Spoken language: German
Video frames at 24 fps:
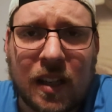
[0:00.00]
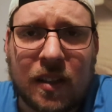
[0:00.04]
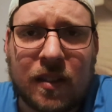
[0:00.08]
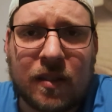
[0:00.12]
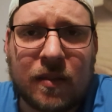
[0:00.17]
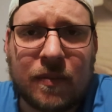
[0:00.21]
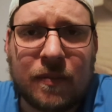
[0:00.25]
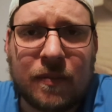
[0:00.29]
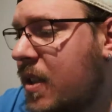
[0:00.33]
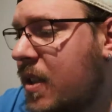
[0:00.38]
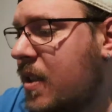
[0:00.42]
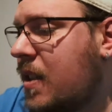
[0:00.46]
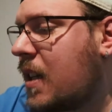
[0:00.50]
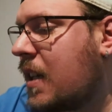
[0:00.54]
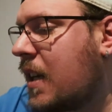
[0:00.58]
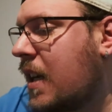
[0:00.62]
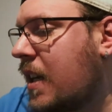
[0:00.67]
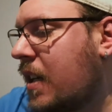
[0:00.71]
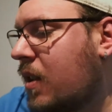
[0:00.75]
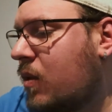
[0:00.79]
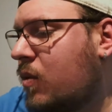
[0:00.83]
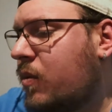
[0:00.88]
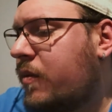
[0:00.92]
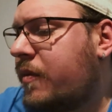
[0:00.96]
Ja, wurde gesagt
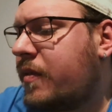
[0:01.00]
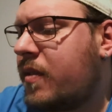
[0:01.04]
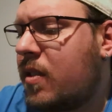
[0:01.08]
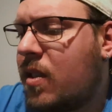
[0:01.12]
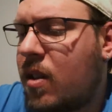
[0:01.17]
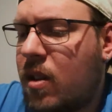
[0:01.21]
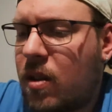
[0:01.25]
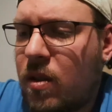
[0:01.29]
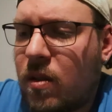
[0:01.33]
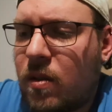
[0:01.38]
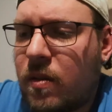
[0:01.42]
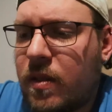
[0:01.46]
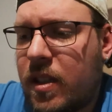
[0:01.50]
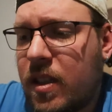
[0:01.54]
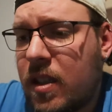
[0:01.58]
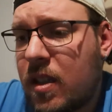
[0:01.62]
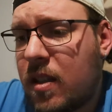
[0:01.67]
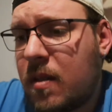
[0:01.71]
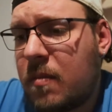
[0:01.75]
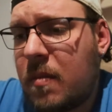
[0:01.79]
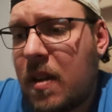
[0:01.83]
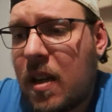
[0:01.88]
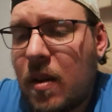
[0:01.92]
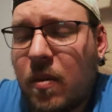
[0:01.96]
angerufen, yo,
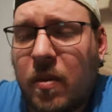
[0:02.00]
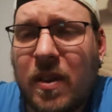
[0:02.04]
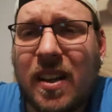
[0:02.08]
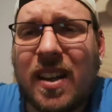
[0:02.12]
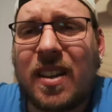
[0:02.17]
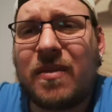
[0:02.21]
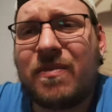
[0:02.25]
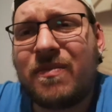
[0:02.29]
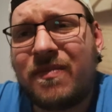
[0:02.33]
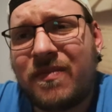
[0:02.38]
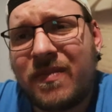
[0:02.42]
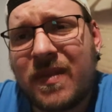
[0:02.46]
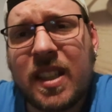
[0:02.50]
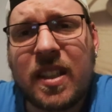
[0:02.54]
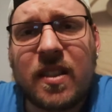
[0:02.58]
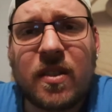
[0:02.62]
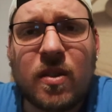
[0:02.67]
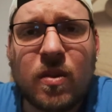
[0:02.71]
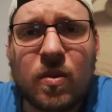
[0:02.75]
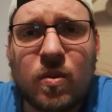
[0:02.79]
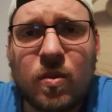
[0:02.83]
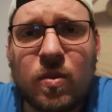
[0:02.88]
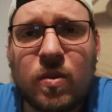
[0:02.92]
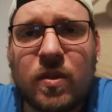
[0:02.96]
hier Malware, mh, hm, nicht
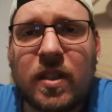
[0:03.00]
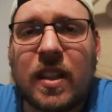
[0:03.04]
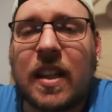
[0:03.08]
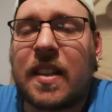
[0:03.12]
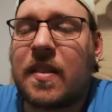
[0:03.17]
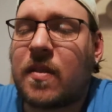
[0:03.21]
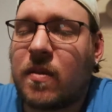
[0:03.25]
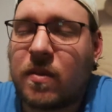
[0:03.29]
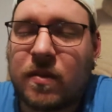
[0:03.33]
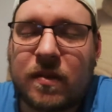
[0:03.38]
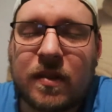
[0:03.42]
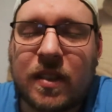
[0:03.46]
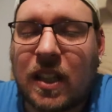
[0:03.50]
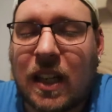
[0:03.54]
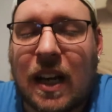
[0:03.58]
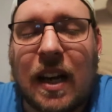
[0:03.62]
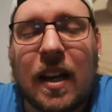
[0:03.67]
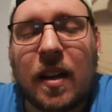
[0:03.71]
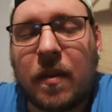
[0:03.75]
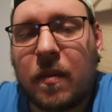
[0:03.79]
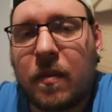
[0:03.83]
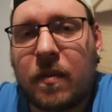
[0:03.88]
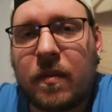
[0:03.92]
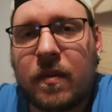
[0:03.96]
so gut. Also
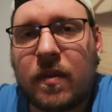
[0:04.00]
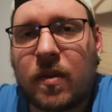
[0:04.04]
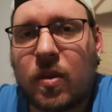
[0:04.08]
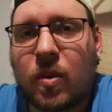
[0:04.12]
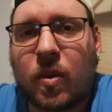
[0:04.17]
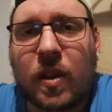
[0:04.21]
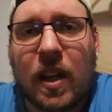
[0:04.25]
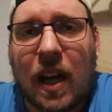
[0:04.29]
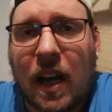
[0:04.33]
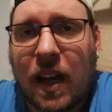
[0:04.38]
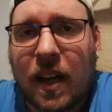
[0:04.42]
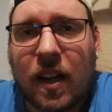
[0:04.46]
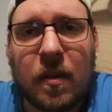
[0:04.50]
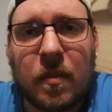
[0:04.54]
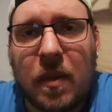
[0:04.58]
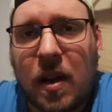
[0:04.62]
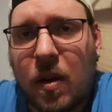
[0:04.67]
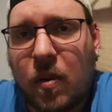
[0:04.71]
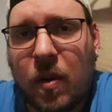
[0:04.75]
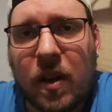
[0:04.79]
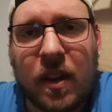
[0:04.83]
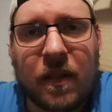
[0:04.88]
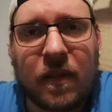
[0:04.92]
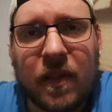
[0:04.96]
klar, Trojaner,
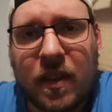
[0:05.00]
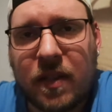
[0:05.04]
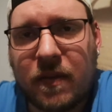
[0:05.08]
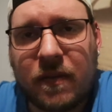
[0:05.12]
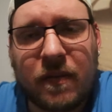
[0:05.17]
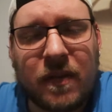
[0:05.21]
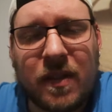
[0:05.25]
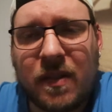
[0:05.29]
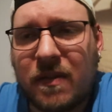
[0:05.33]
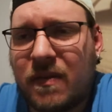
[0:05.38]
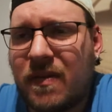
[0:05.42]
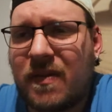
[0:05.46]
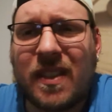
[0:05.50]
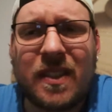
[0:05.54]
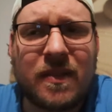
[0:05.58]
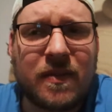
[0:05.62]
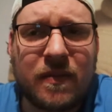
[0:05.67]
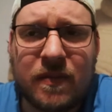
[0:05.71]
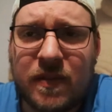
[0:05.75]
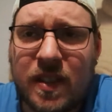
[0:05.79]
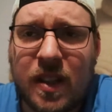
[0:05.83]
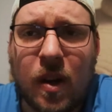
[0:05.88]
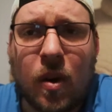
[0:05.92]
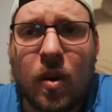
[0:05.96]
Malware,
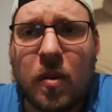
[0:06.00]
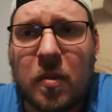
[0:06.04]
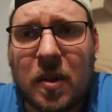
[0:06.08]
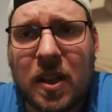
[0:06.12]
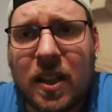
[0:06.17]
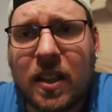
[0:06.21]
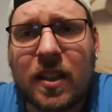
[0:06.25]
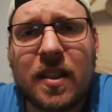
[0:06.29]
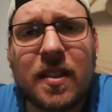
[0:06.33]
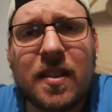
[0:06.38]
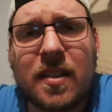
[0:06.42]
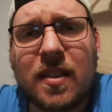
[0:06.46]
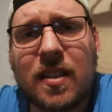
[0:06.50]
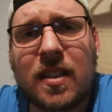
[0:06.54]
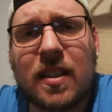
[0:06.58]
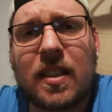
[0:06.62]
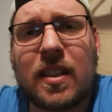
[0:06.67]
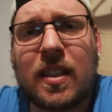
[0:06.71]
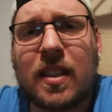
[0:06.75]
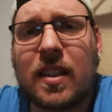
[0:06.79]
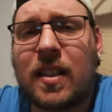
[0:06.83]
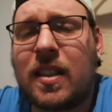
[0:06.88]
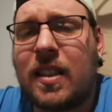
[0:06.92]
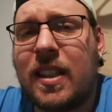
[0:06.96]
wie auch immer, ist
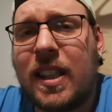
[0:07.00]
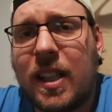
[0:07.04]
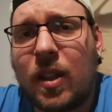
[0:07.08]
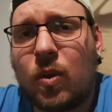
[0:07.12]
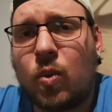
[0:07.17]
äh, nie